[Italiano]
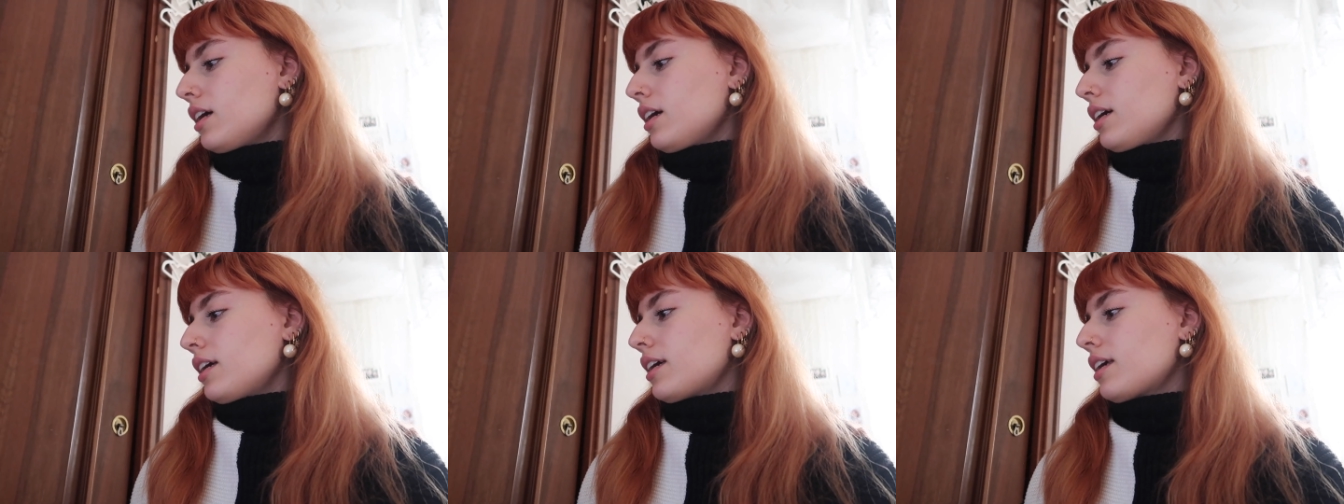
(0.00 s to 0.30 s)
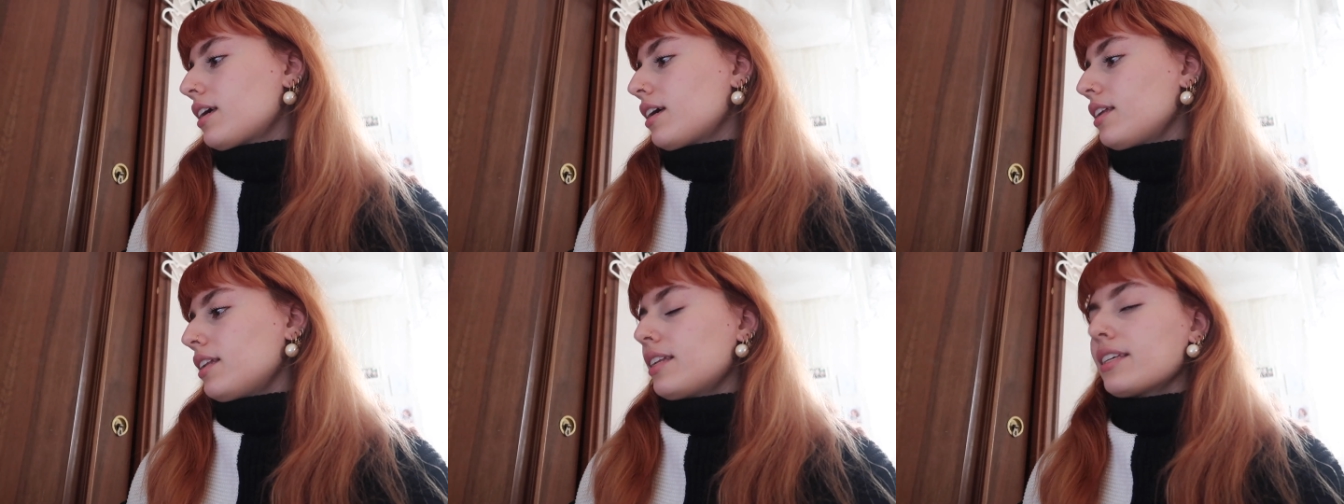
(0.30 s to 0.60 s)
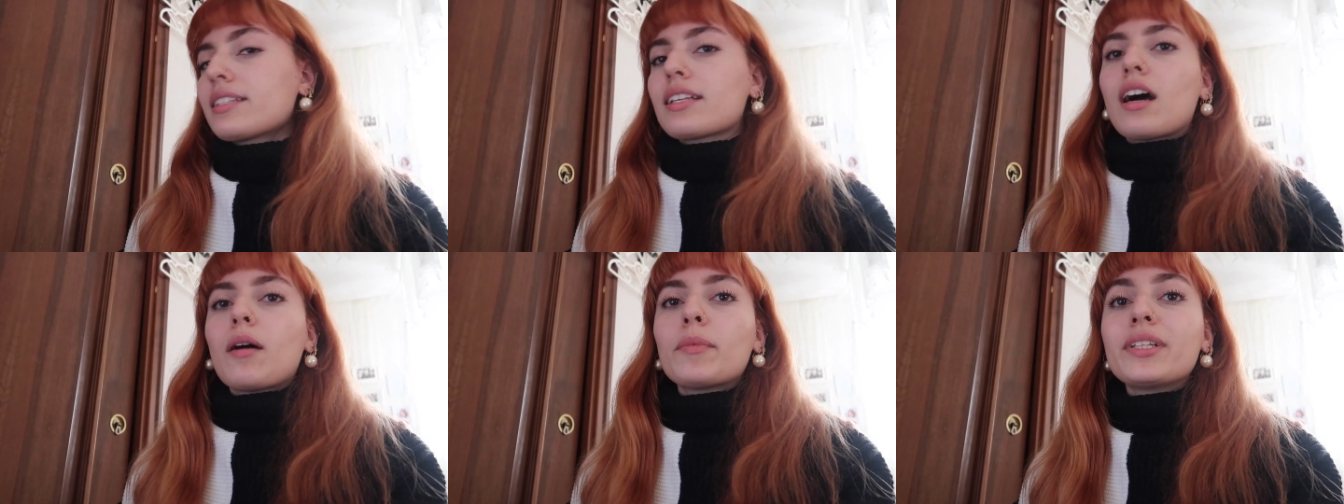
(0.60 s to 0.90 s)
era
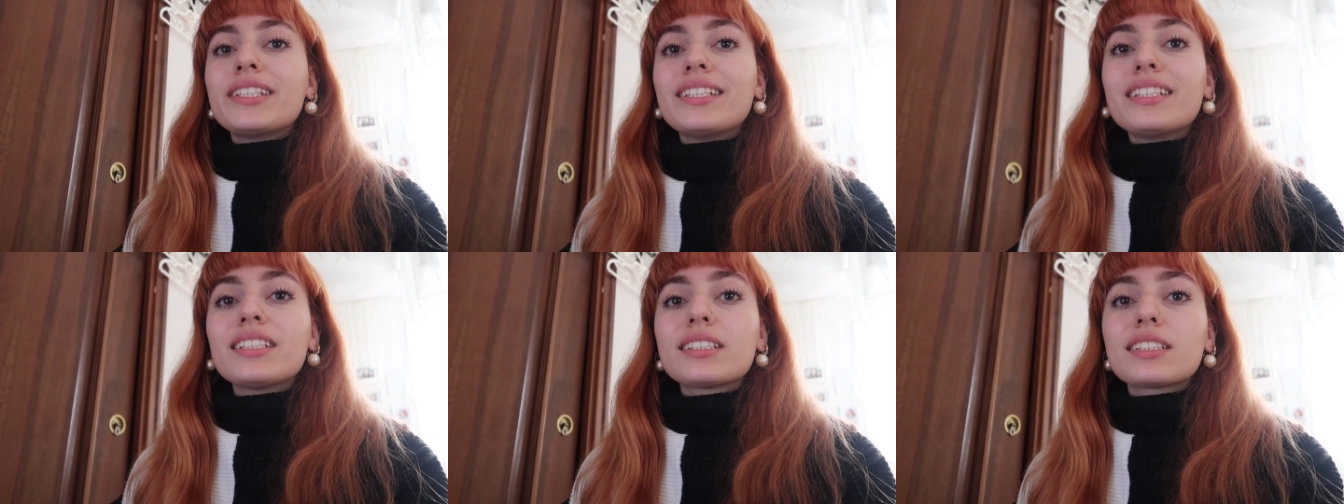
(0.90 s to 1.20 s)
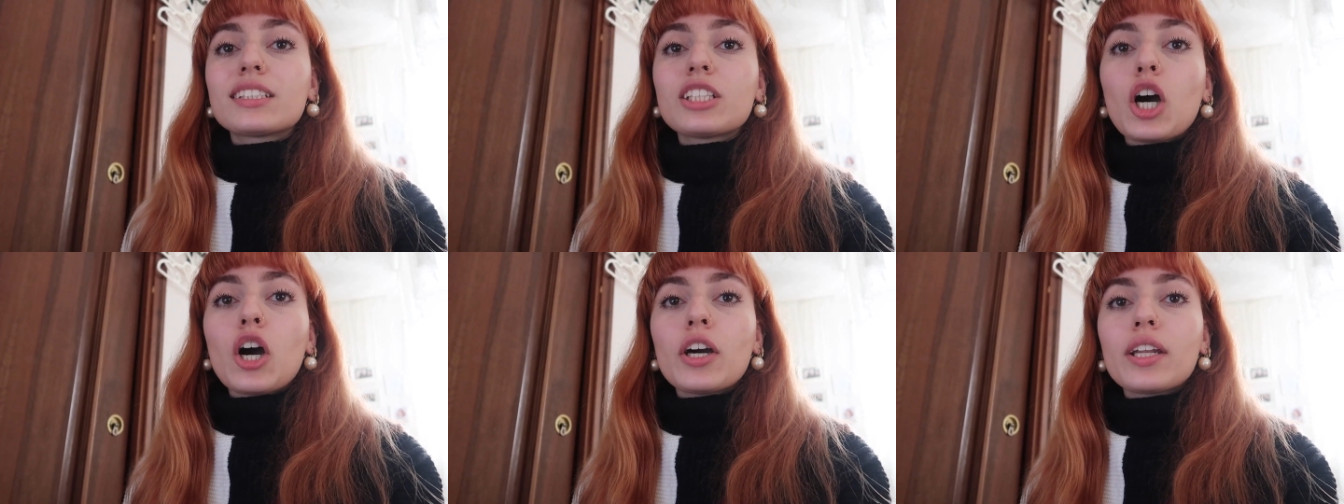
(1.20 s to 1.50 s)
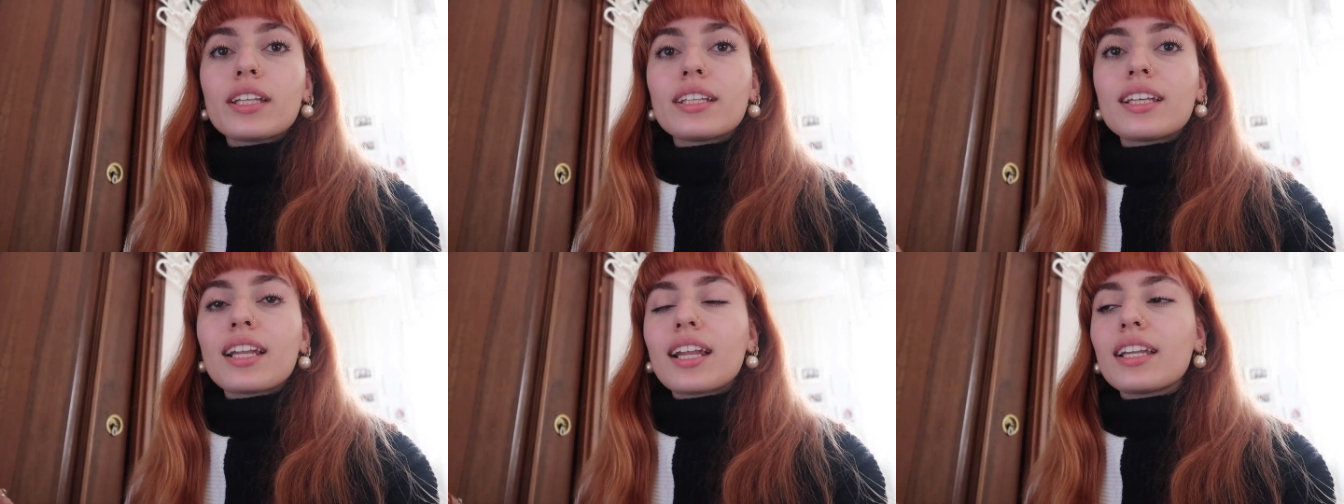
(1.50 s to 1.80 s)
l'esame di
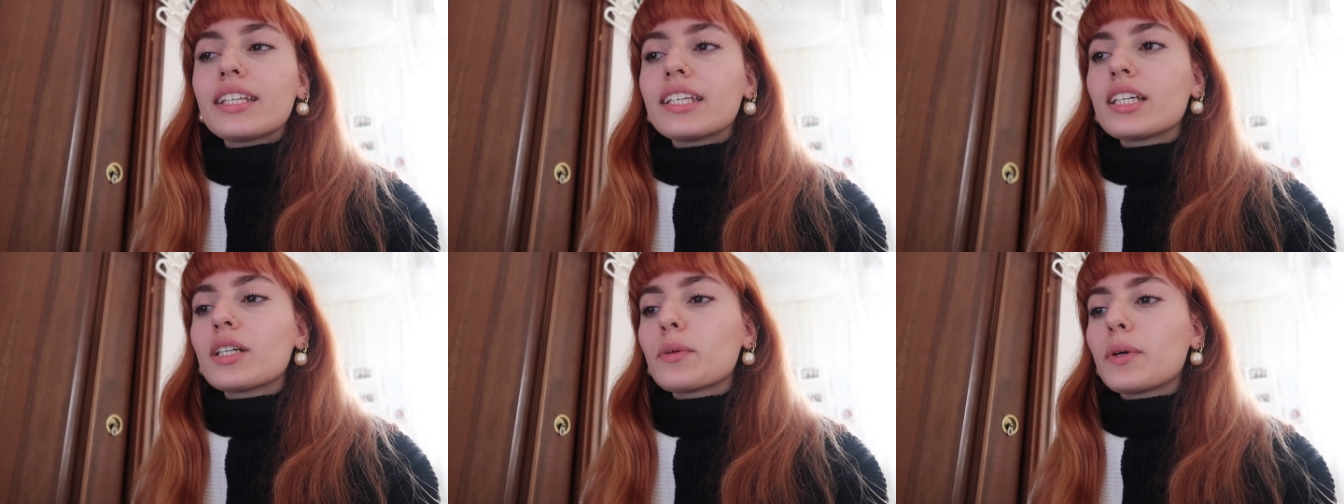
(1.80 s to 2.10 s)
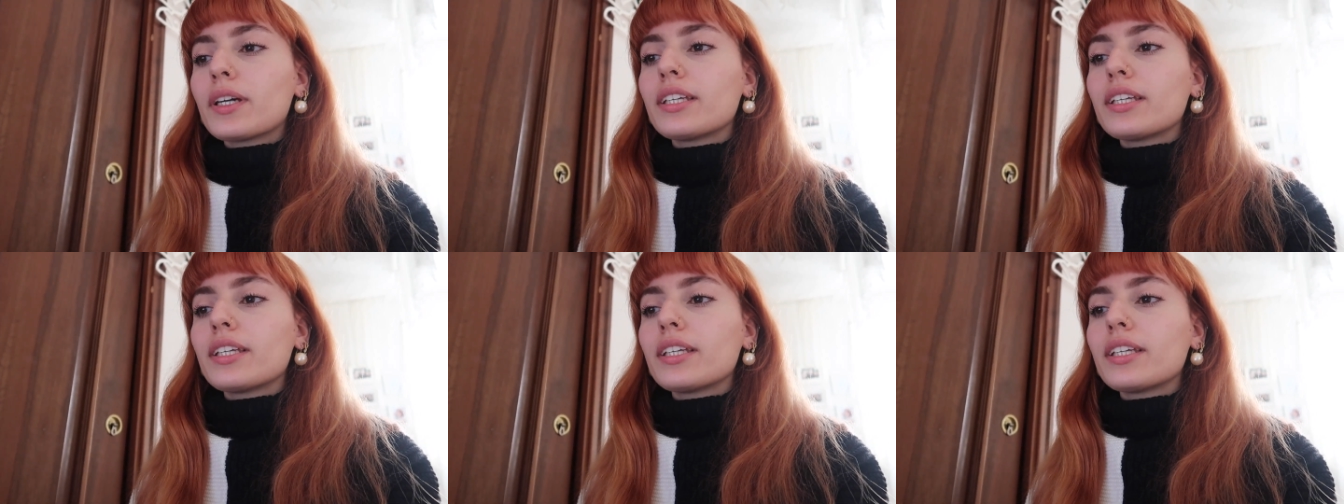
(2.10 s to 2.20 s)
storia della lingua